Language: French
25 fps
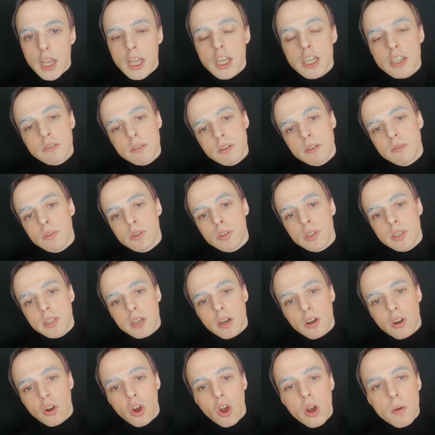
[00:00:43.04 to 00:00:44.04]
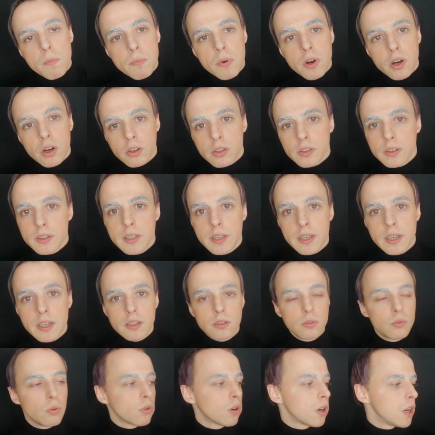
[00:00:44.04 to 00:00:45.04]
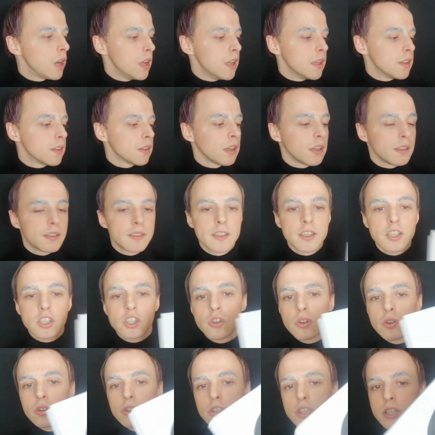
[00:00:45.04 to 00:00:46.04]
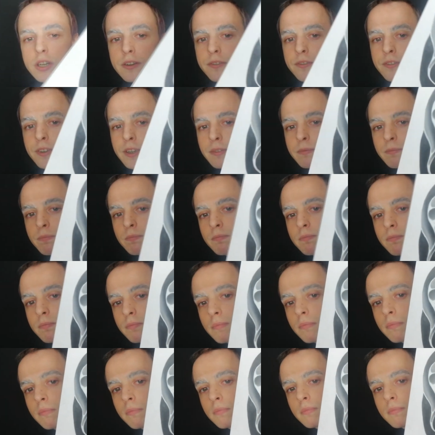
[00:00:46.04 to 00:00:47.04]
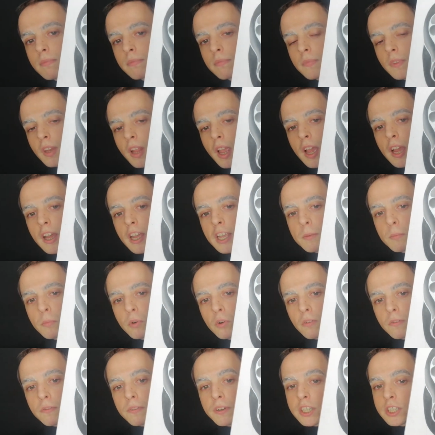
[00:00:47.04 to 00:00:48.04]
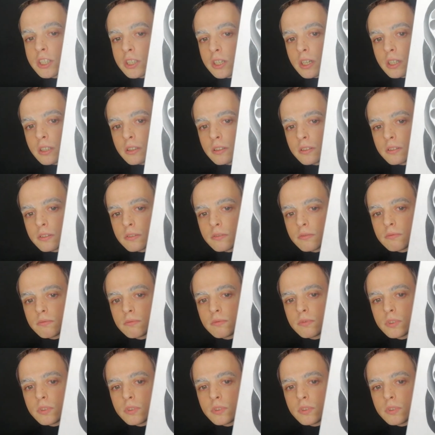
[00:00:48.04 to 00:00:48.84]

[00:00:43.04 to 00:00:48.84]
et je vais venir reporter donc les tracés que j'ai fait avec mon fait chart.